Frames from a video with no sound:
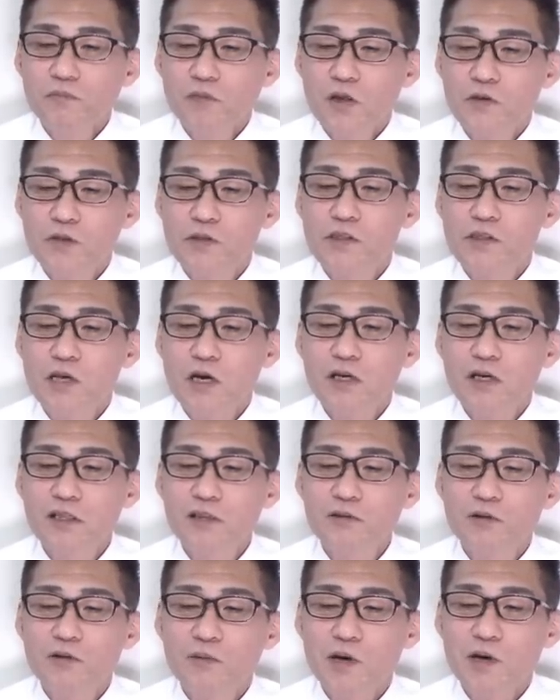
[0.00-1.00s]
えふざけ
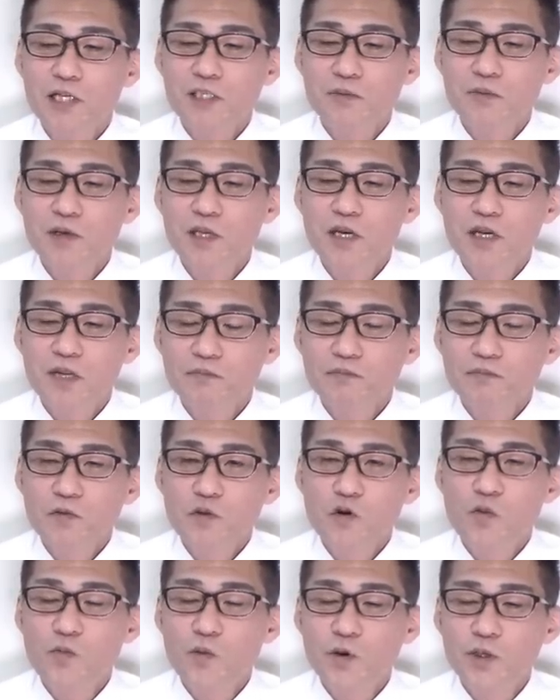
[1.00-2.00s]
てんのか真面目にやれ。
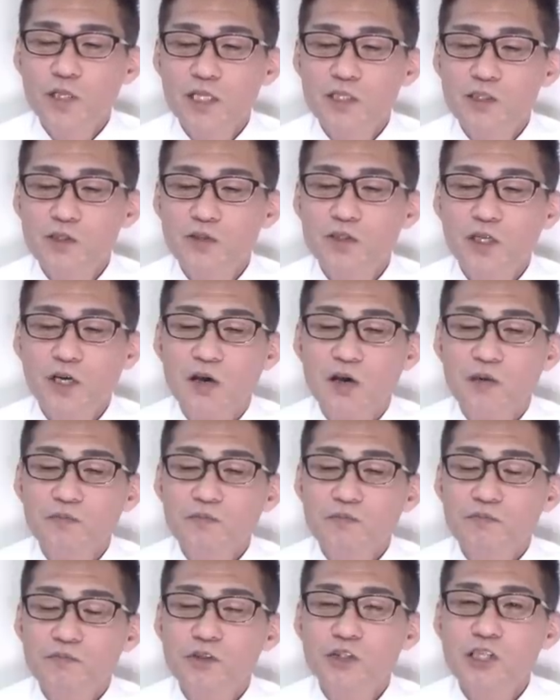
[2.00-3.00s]
思い出作りかよ。
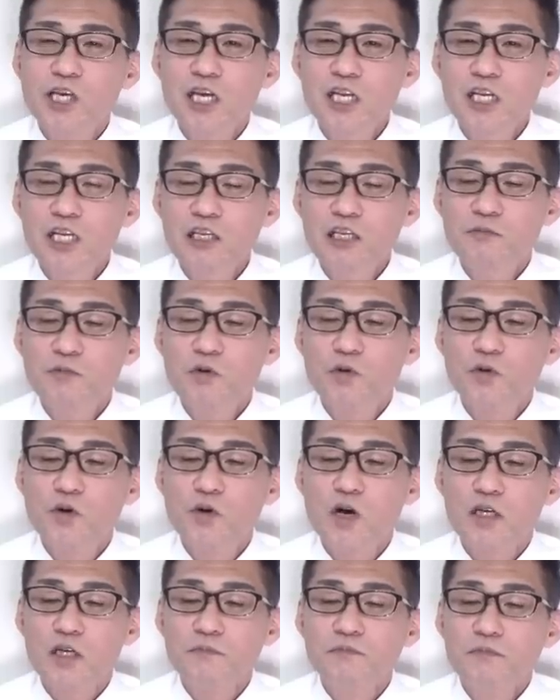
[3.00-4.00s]
無責任にも程
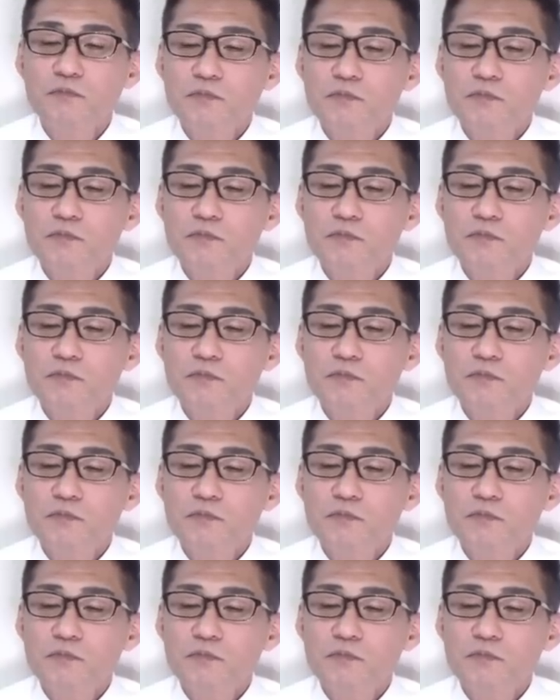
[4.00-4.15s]
がある。